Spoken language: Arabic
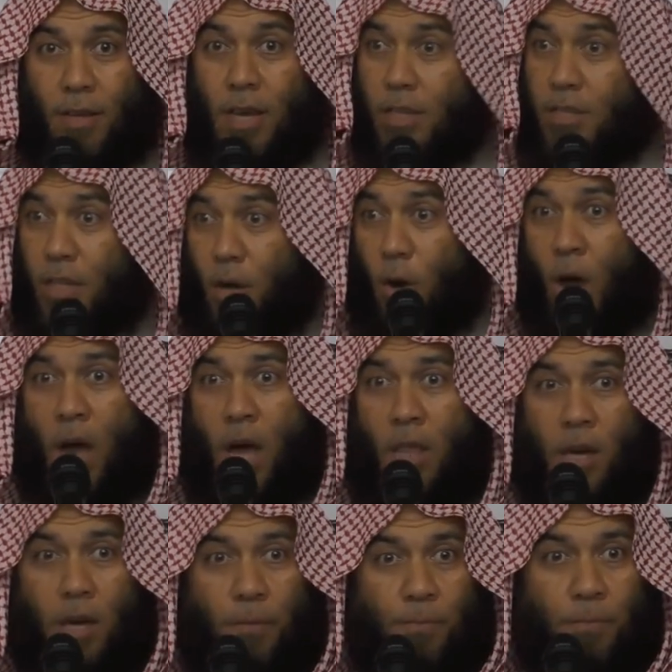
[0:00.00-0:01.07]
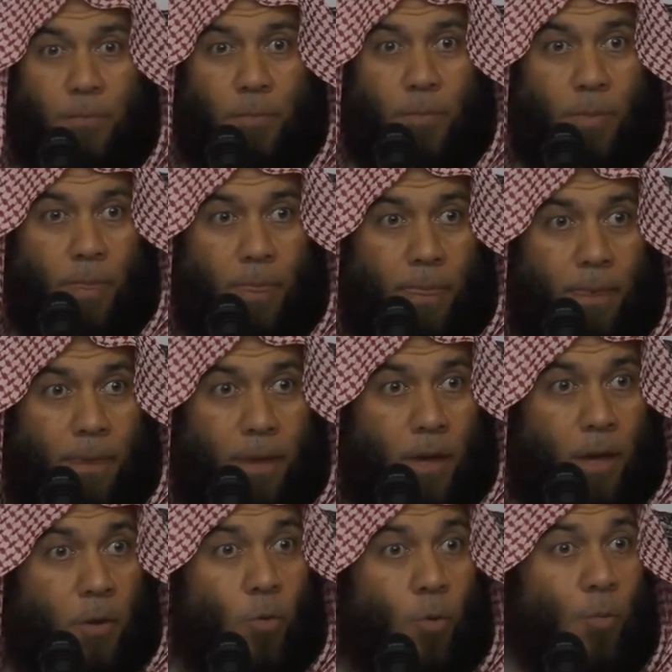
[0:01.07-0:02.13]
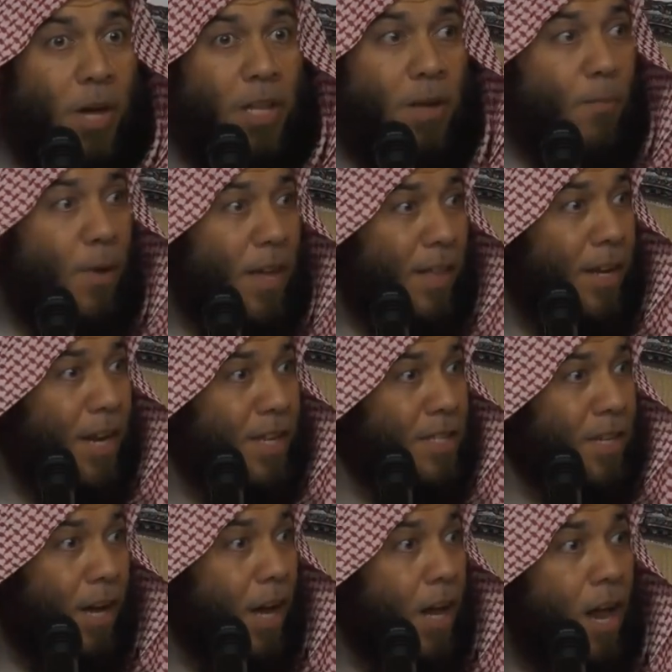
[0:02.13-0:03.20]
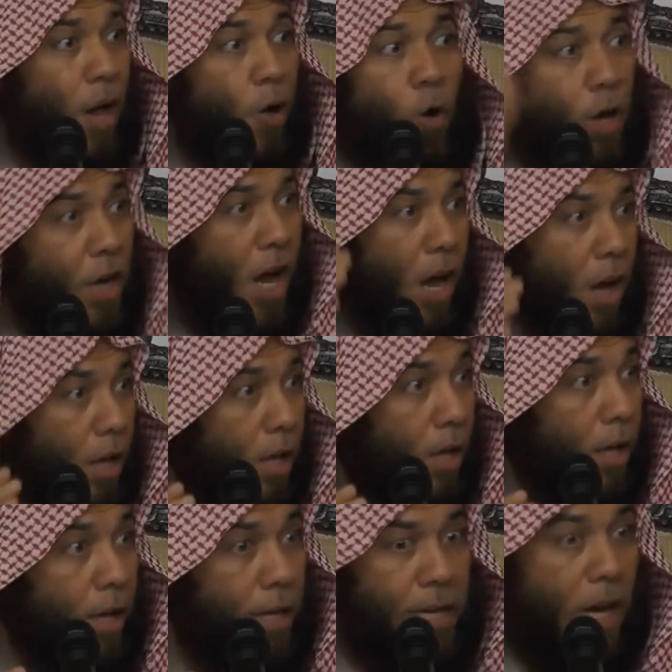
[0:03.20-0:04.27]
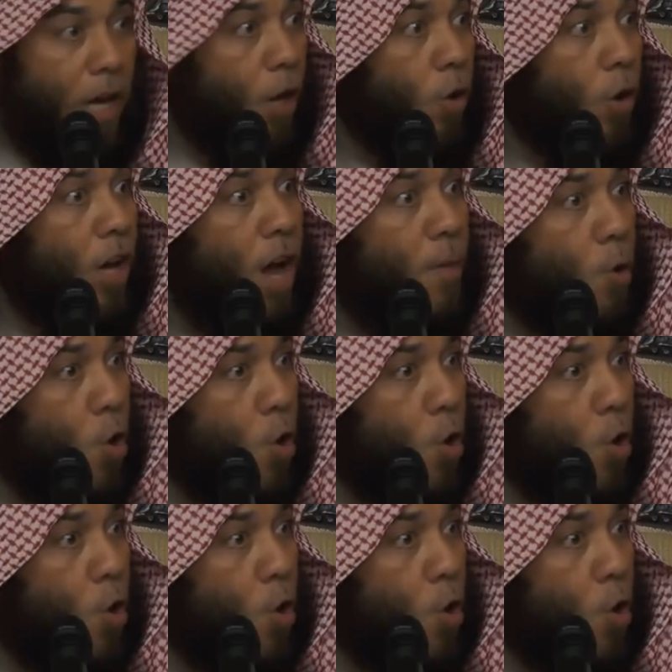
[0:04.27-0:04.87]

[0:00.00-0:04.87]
يصنع هذا بعدين بعض الناس قال لا قرعة يا أخي القرعة